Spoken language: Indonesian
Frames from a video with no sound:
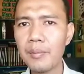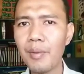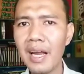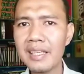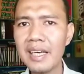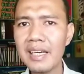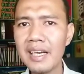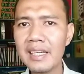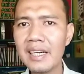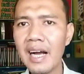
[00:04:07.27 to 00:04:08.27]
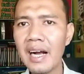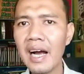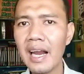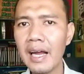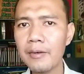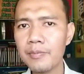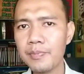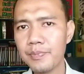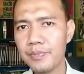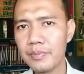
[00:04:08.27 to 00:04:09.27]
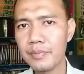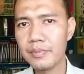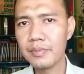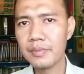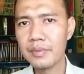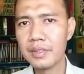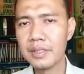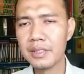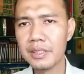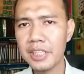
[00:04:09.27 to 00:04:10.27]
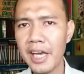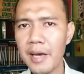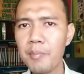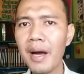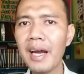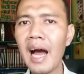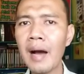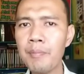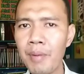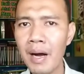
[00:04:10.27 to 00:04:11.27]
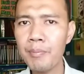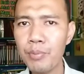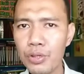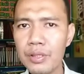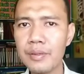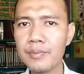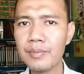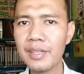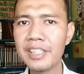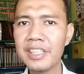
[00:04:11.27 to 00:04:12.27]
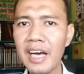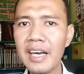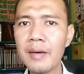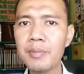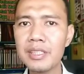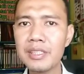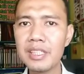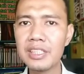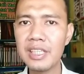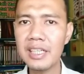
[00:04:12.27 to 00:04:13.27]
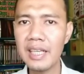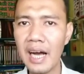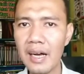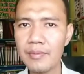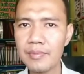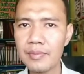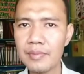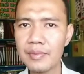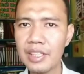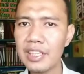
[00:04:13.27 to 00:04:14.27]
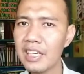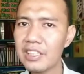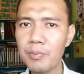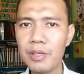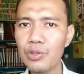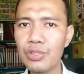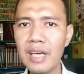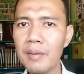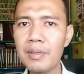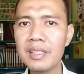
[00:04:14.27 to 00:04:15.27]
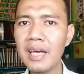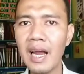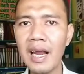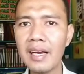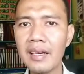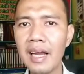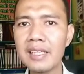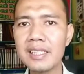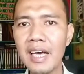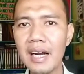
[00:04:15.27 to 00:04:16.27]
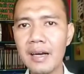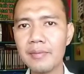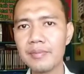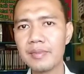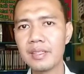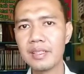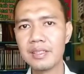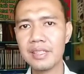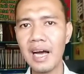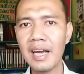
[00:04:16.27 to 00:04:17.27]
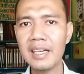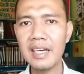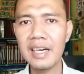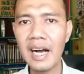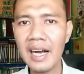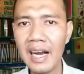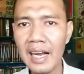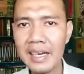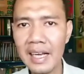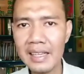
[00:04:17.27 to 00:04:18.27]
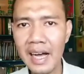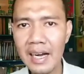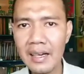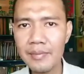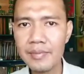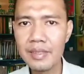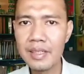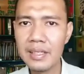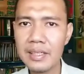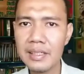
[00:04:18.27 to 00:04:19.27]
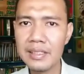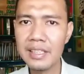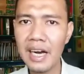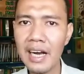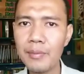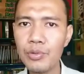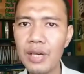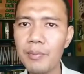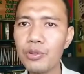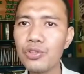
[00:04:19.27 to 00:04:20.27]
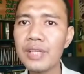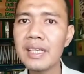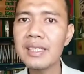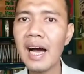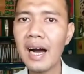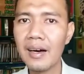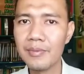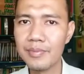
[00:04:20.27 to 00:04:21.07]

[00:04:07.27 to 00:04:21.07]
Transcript: Belajar dari kegagalan, sehebat apapun rencana bisnis kita, tidak sepenuhnya berjalan lancar. Saat kegagalan datang, jangan mudah putus asa